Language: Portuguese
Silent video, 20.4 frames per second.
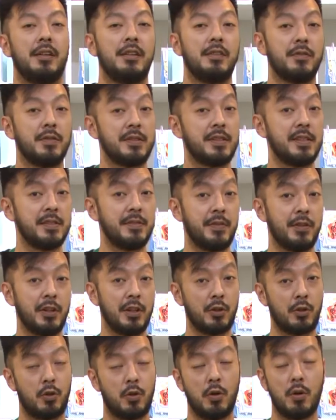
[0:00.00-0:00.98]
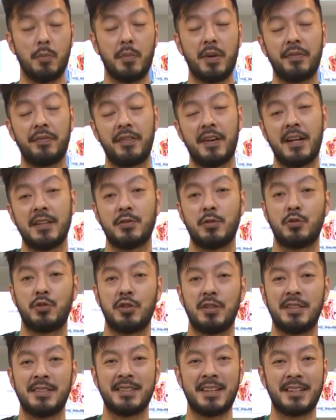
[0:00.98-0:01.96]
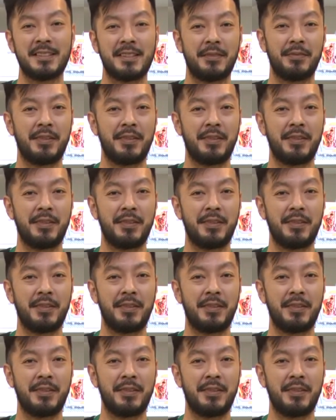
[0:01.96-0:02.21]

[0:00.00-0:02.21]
e vocês verem como é fácil utilizar essa